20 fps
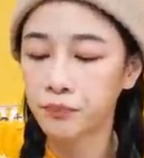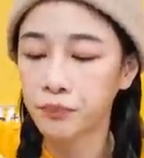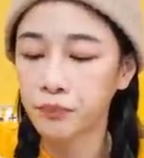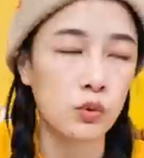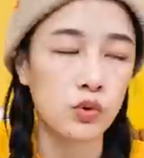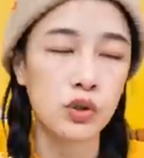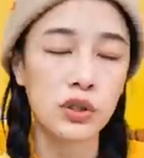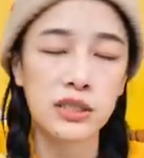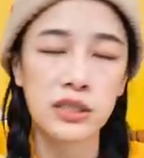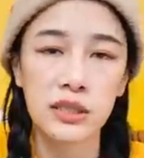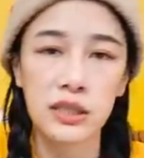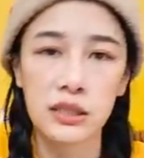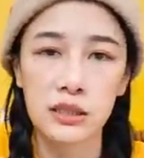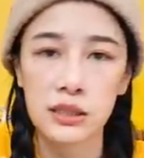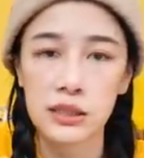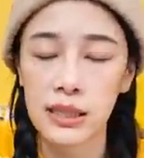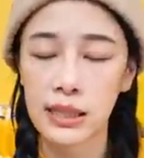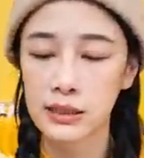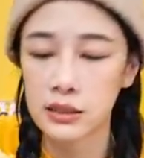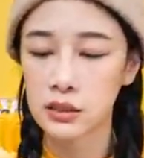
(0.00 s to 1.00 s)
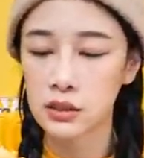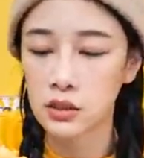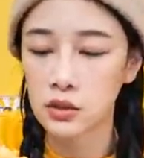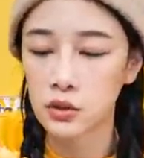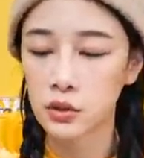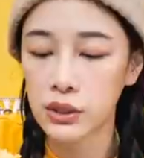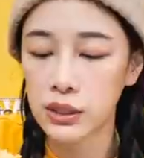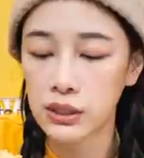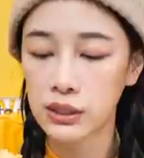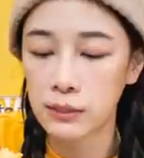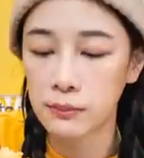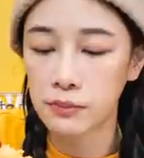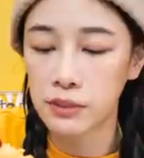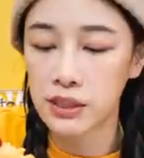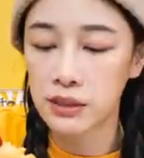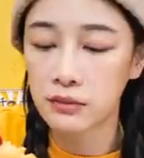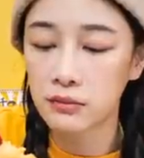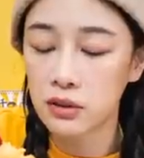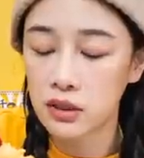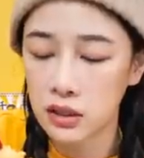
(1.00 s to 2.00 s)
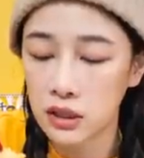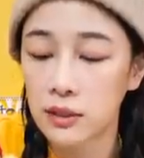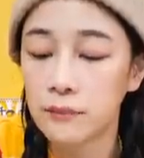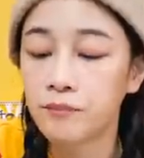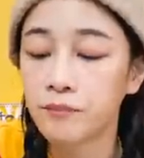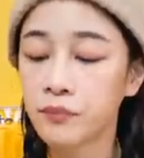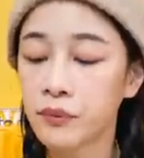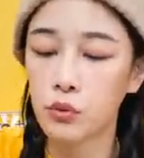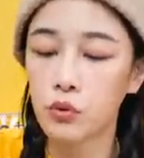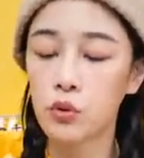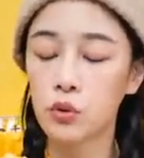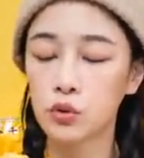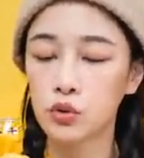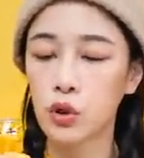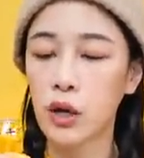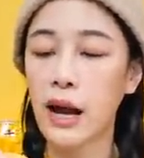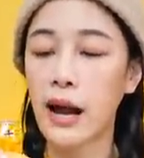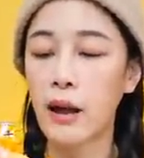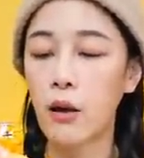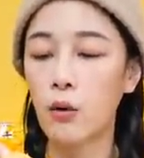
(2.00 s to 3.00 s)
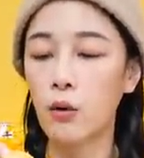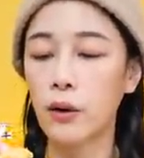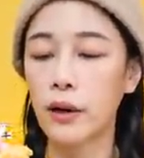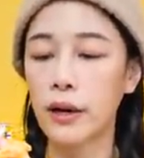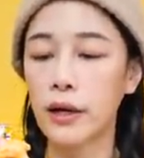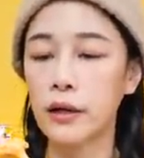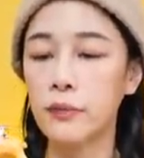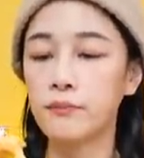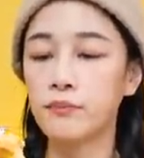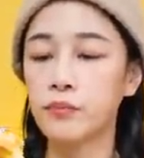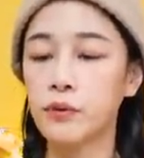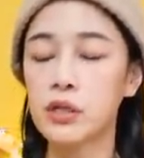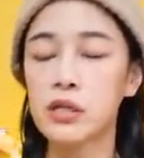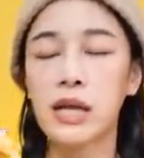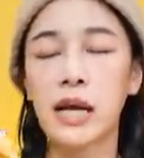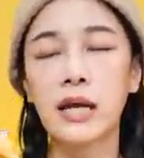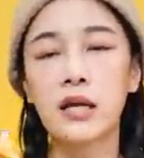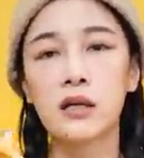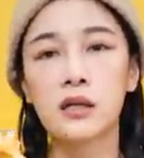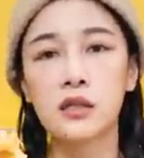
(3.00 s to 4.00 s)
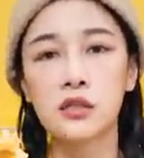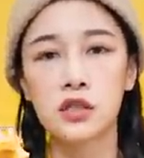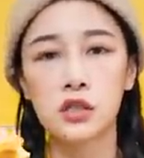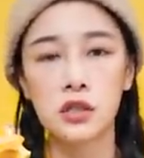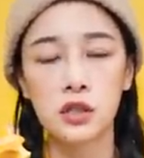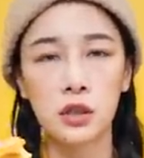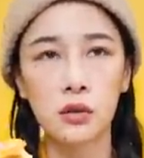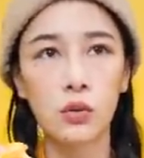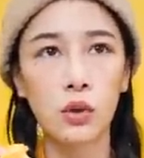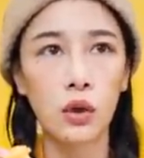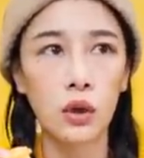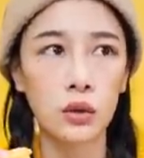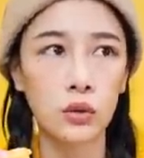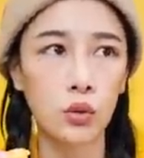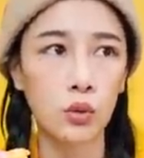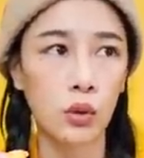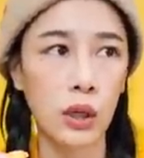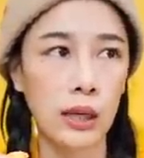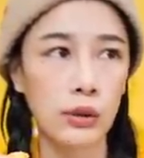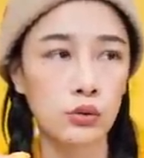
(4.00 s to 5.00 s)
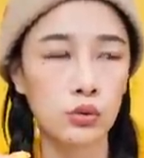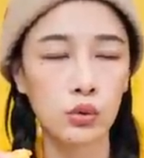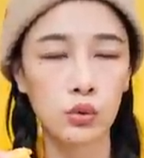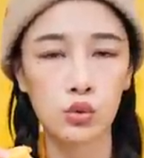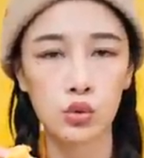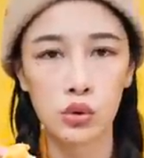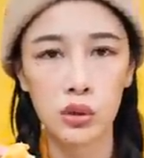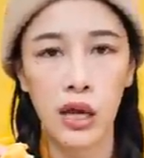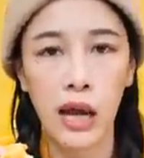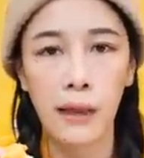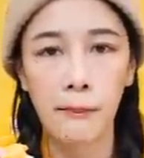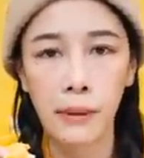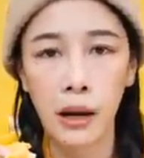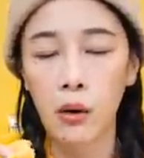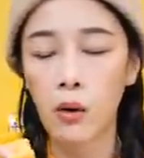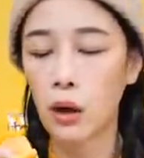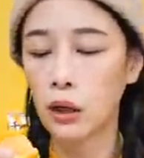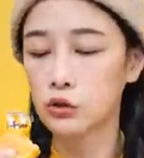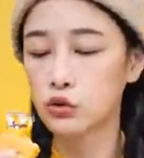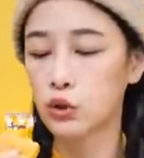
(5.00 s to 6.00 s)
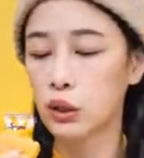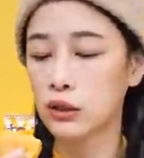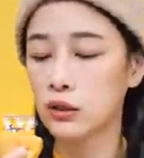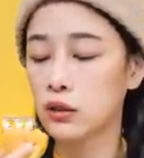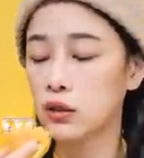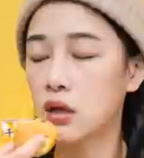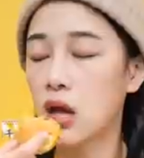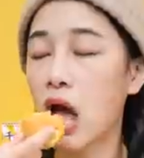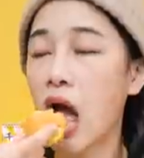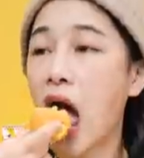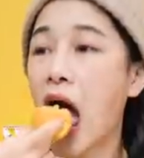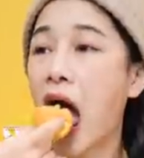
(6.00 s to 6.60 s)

我觉得整体吃起来其实有点点偏甜，不过我觉得还 OK。但它一颗十二块，对我来说我觉得还蛮划算的。